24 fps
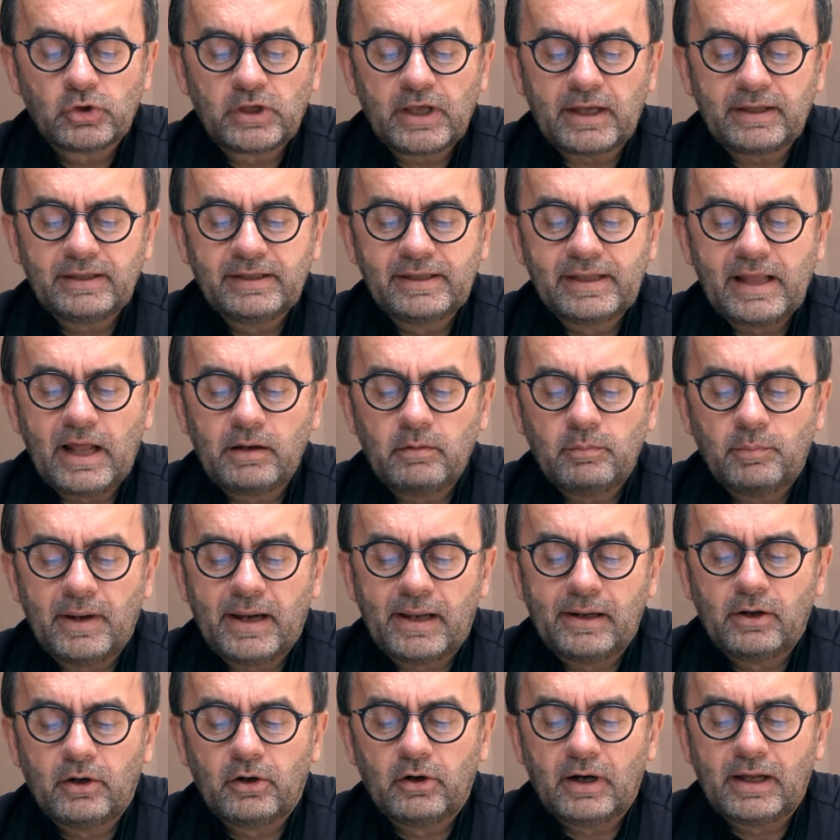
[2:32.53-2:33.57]
cardinal
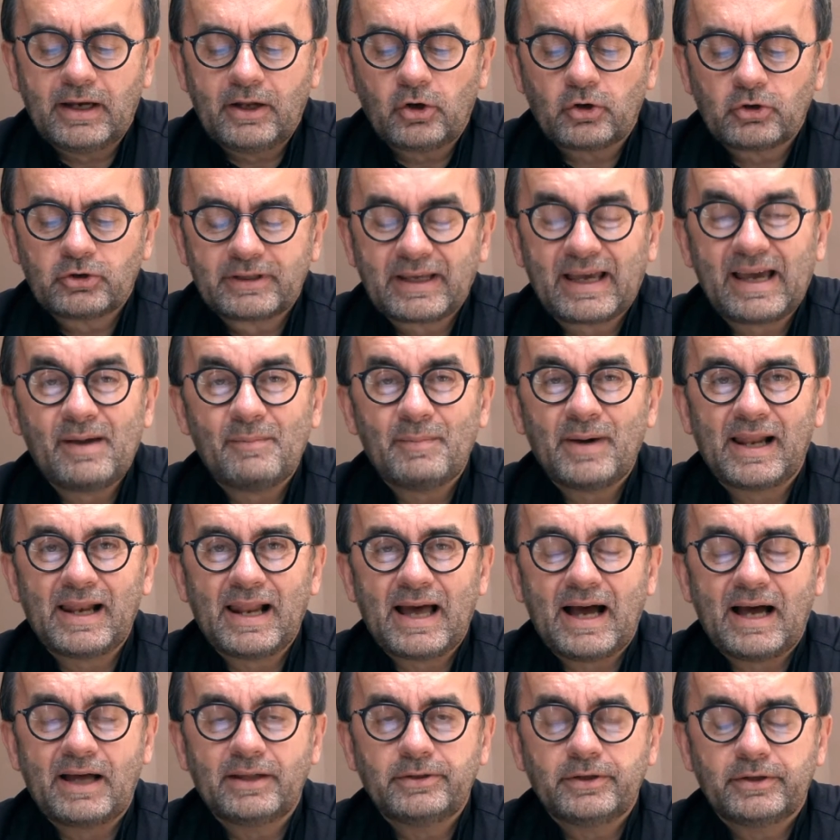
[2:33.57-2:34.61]
Ballan, alors très
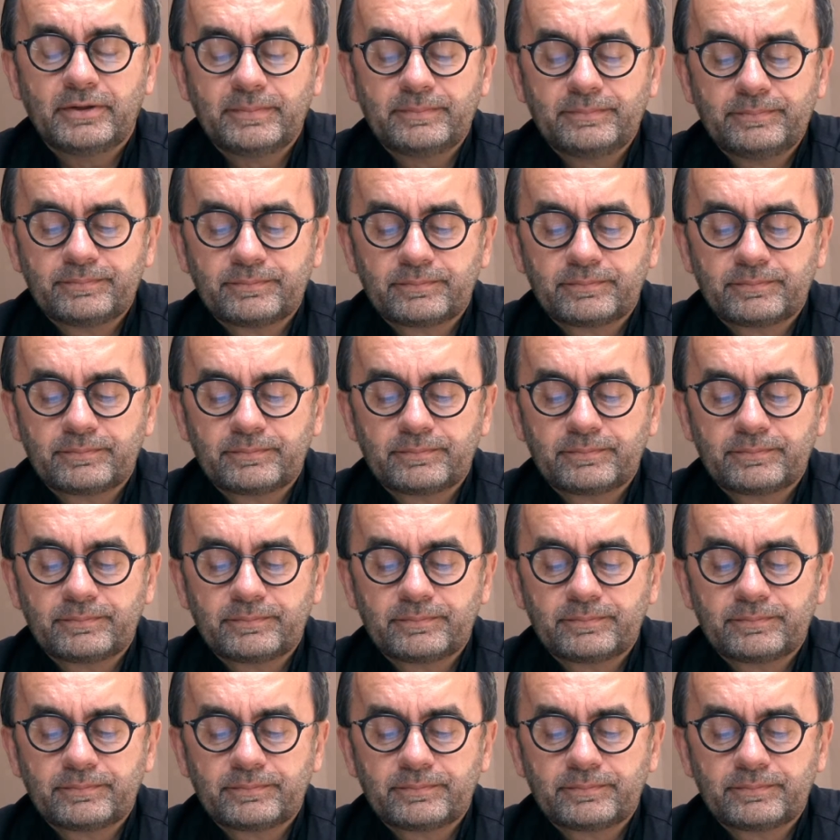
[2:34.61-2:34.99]
malade.